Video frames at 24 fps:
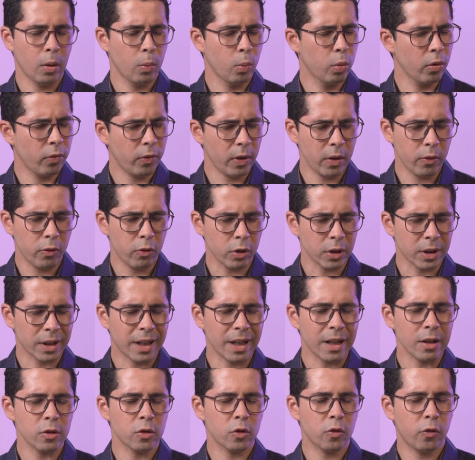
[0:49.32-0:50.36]
Por favor,
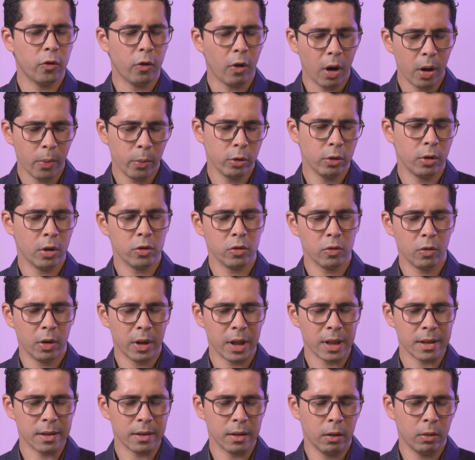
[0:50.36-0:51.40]
transforma o nosso
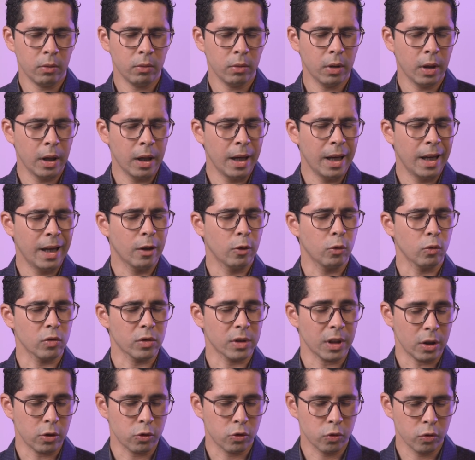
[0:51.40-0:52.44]
coração,
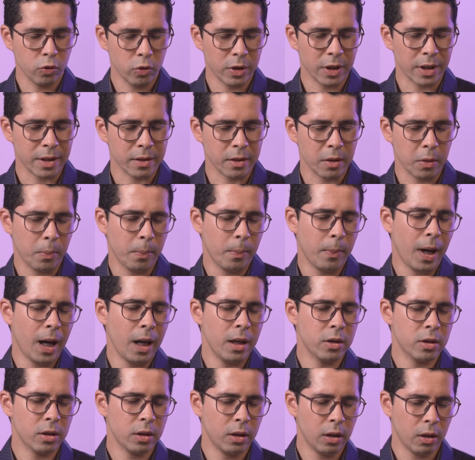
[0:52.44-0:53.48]
nos ajude a ser
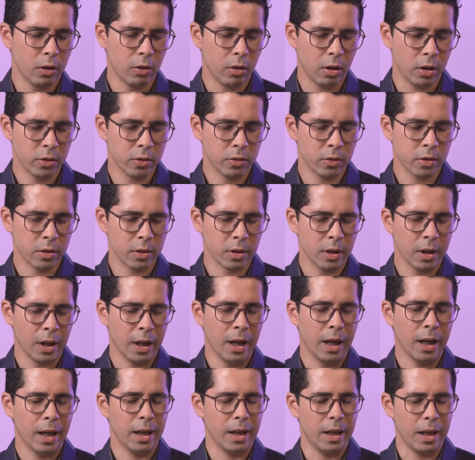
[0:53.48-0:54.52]
mais generosos
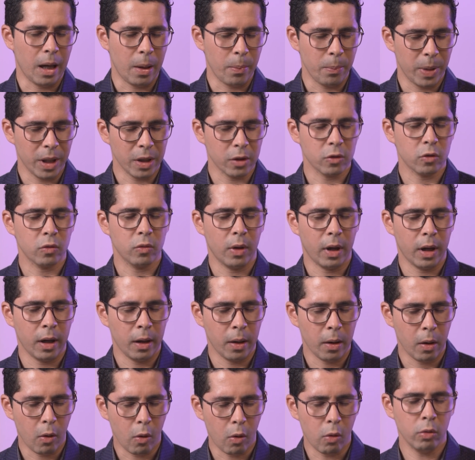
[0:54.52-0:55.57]
e abençoar
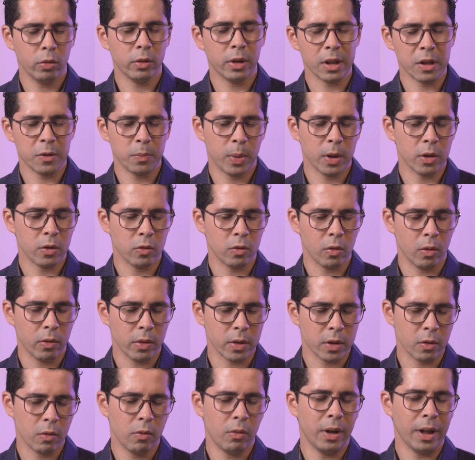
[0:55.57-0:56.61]
outras
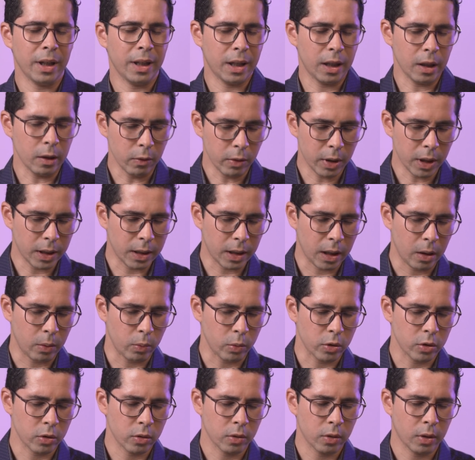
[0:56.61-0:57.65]
pessoas com aquilo que
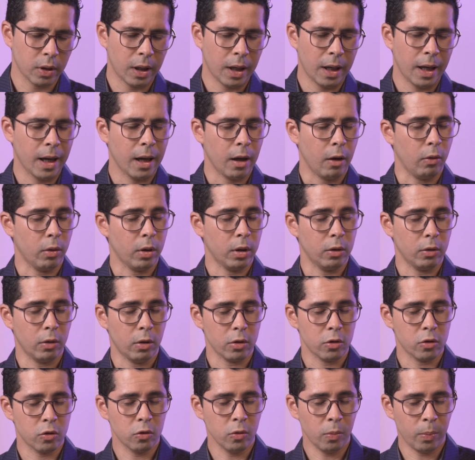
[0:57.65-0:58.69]
temos. É o que
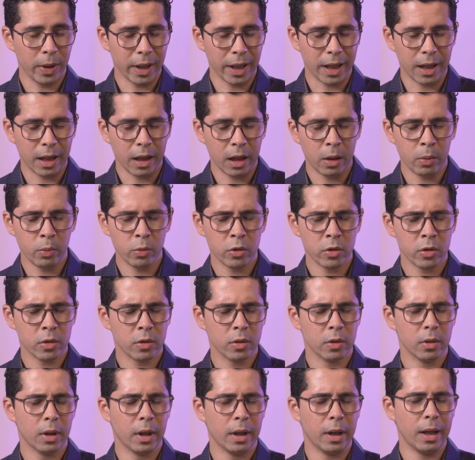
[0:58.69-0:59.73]
nós
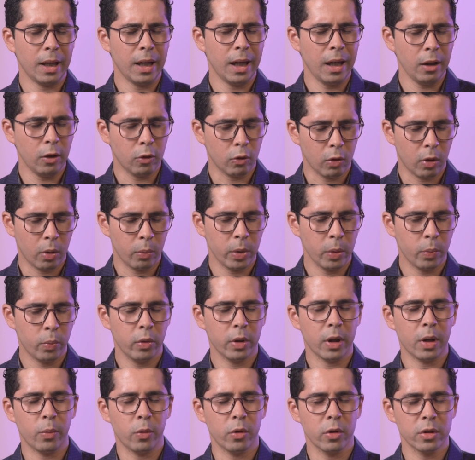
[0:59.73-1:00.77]
suplicamos em nome e
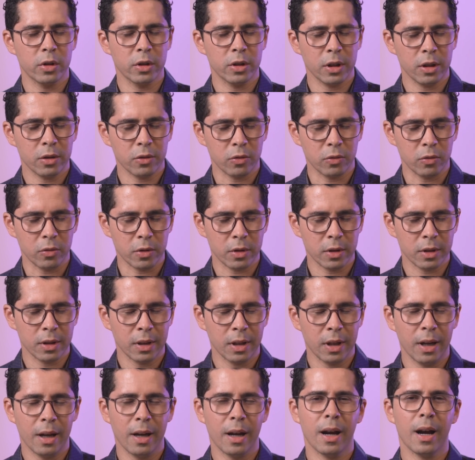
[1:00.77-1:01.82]
por amor de Jesus.
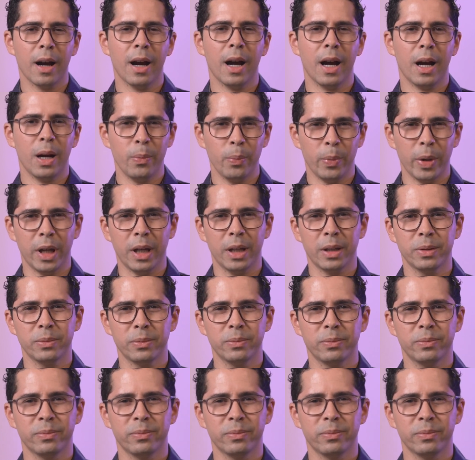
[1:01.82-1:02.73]
Amém.